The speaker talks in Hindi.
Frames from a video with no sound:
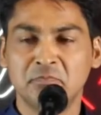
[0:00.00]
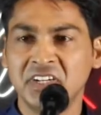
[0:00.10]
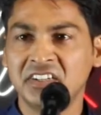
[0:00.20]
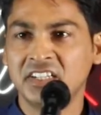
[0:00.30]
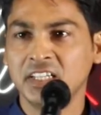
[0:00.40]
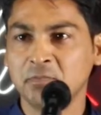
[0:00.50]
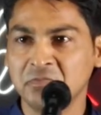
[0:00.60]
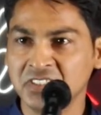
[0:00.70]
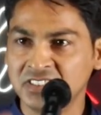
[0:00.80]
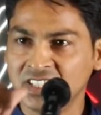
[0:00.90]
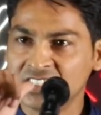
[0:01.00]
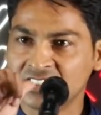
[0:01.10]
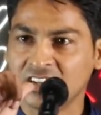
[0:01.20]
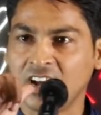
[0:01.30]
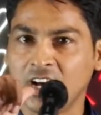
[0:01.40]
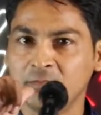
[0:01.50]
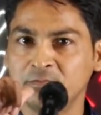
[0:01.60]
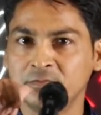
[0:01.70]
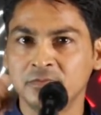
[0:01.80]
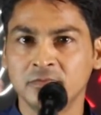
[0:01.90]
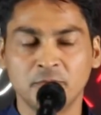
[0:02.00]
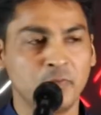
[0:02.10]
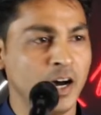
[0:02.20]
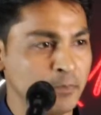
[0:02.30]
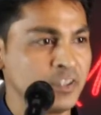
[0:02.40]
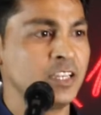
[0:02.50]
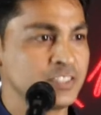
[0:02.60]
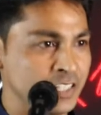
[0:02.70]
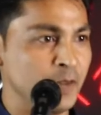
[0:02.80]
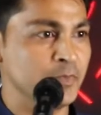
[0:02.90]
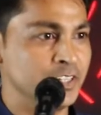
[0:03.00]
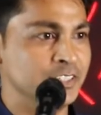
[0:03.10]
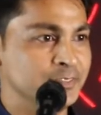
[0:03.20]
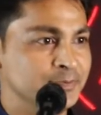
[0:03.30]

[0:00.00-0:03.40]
बेटे पीते शराब बाप के सामने